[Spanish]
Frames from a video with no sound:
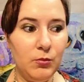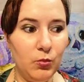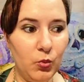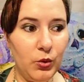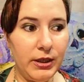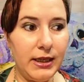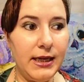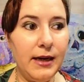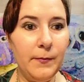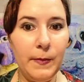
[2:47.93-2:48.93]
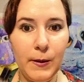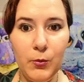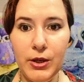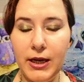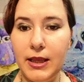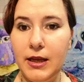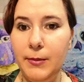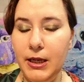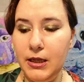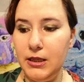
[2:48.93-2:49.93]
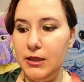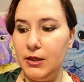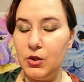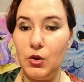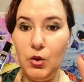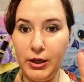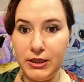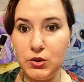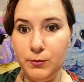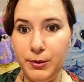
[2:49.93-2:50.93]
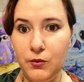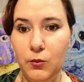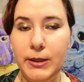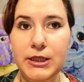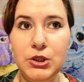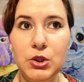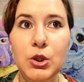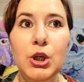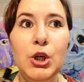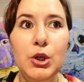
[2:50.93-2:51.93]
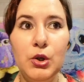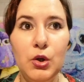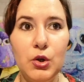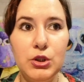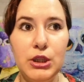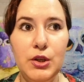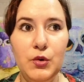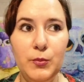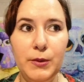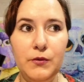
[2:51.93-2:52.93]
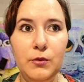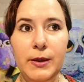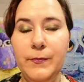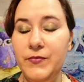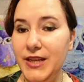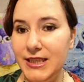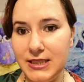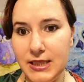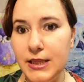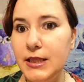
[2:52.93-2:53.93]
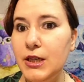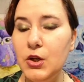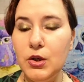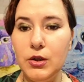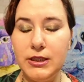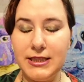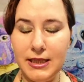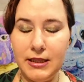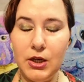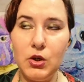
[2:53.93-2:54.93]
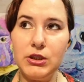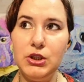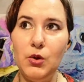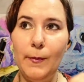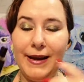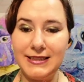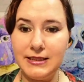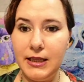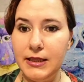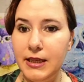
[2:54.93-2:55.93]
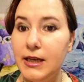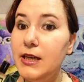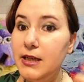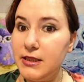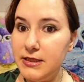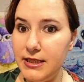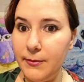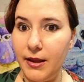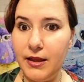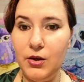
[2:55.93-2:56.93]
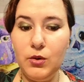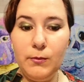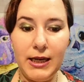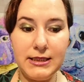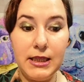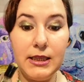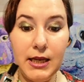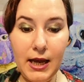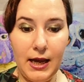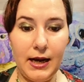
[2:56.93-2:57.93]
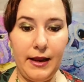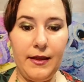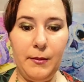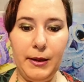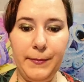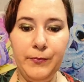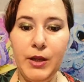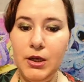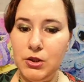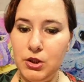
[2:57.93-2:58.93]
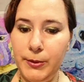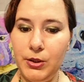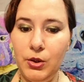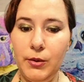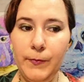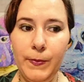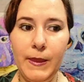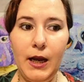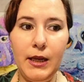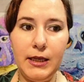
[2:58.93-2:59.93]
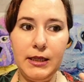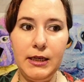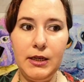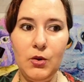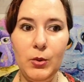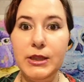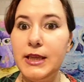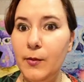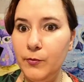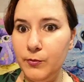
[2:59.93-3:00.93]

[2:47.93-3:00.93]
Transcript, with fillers: muy rica, muy agradable y dentro de lo que es un perfume nicho, no lo considero un perfume excéntrico, sino bastante llevadero, bastante agradable. Sobre todo hay que tener en cuenta